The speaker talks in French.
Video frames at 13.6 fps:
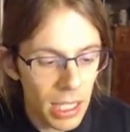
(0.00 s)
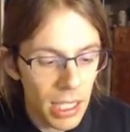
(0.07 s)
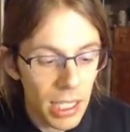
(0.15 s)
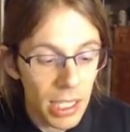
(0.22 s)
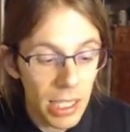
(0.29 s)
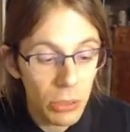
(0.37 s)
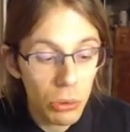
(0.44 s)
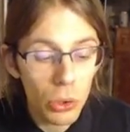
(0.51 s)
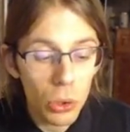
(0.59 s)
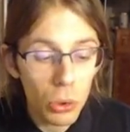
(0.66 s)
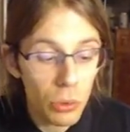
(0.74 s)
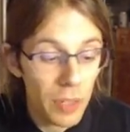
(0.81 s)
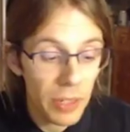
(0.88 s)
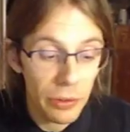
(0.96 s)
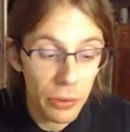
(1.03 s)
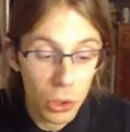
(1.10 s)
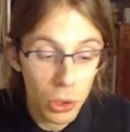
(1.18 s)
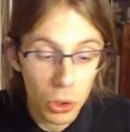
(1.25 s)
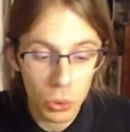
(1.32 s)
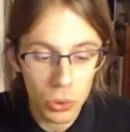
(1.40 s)
J'ai toujours trouvé le faux
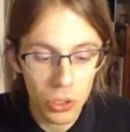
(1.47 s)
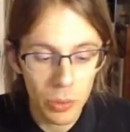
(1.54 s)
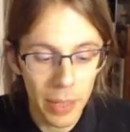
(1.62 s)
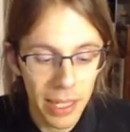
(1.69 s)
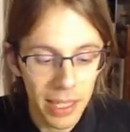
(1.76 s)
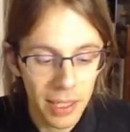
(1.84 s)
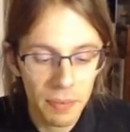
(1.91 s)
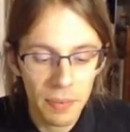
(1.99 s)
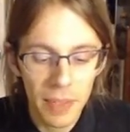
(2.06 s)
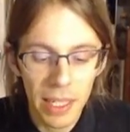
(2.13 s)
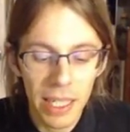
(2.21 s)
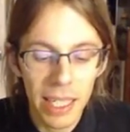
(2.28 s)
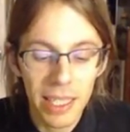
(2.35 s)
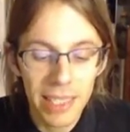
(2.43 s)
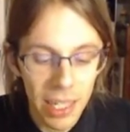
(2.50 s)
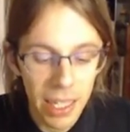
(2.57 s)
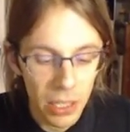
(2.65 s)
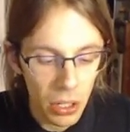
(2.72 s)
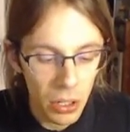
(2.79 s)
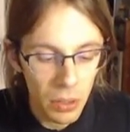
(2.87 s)
ce mec. Il a une sale
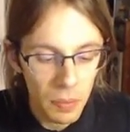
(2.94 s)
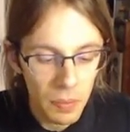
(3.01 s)
gueule.